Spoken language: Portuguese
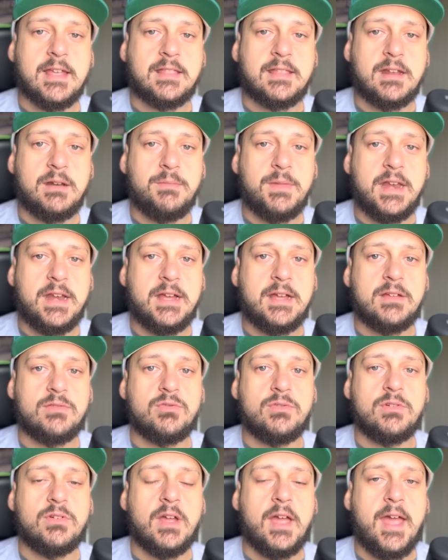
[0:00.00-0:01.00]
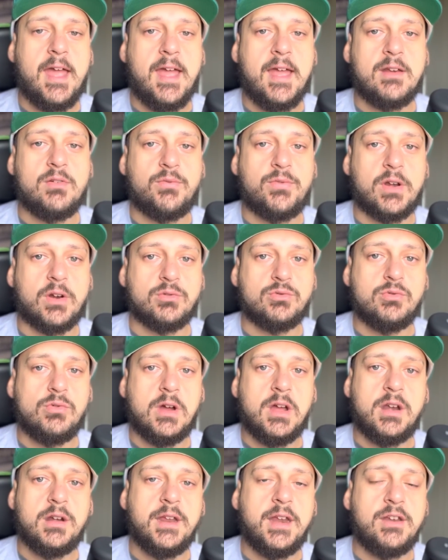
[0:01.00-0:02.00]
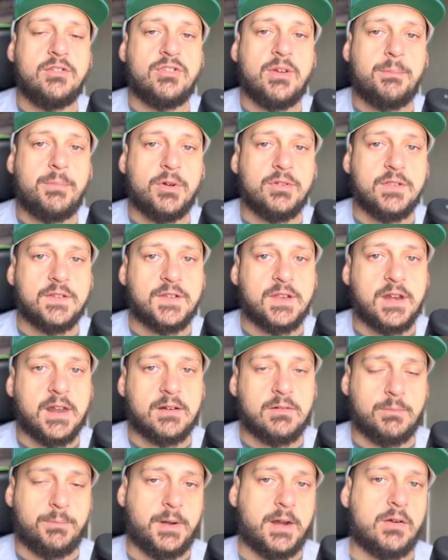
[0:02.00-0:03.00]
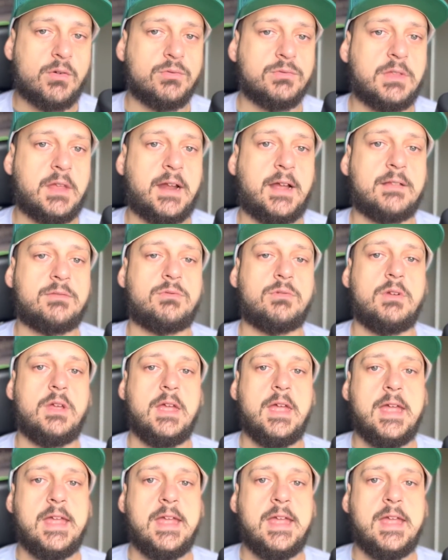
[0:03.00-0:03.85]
tá terminando é, no final do ano e ele já pode assinar um pré-contrato.